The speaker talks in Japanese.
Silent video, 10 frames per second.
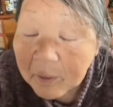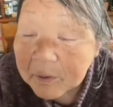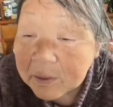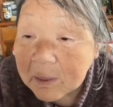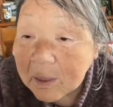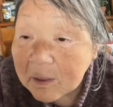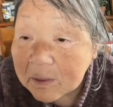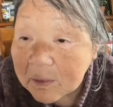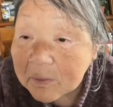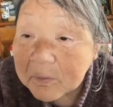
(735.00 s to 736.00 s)
まだ期
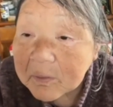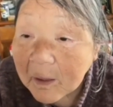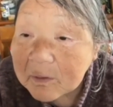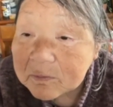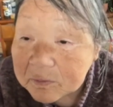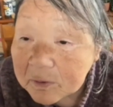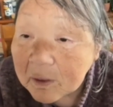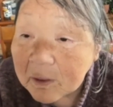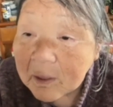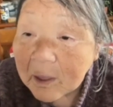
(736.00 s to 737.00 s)
限切れてない
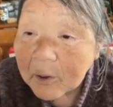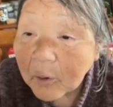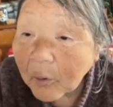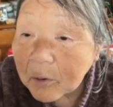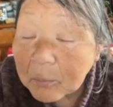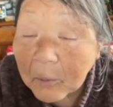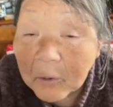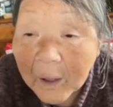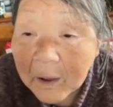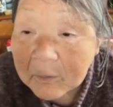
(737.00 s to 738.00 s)
しこういう
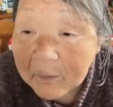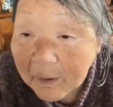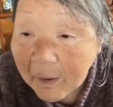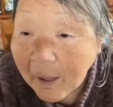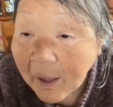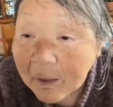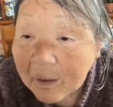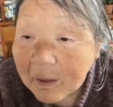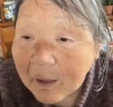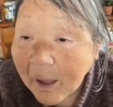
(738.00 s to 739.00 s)
もんがあるから
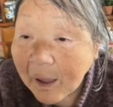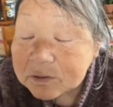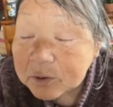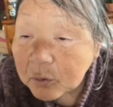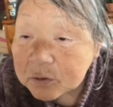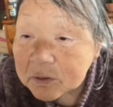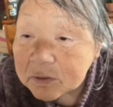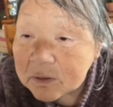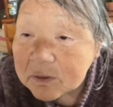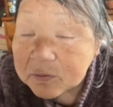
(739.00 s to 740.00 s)
足
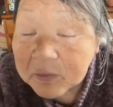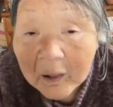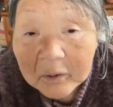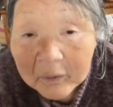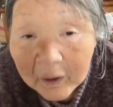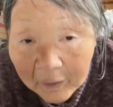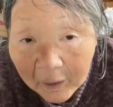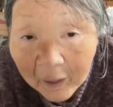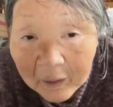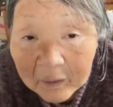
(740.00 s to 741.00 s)
腰にいいってあるか
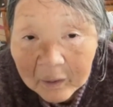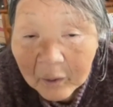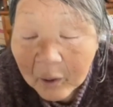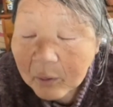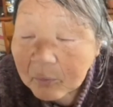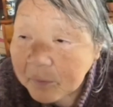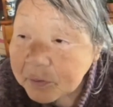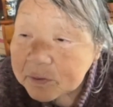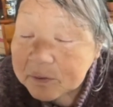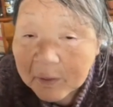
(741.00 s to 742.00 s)
ら
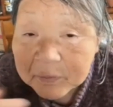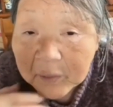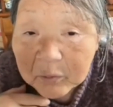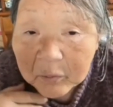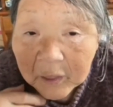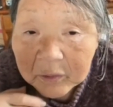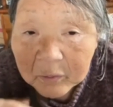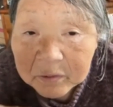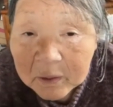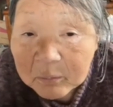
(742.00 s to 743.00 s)
私が頼んだ
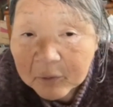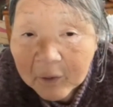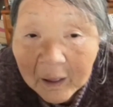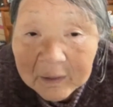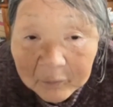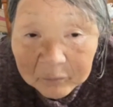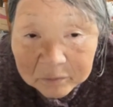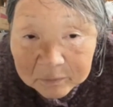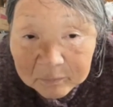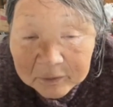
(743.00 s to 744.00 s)
の全部解
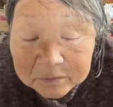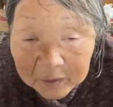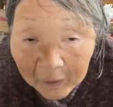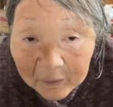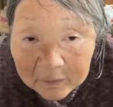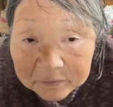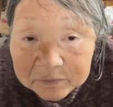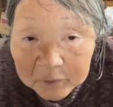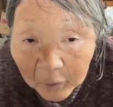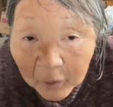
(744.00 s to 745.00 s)
約しました
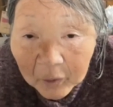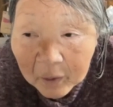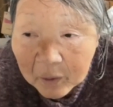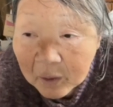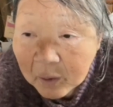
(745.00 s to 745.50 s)
一応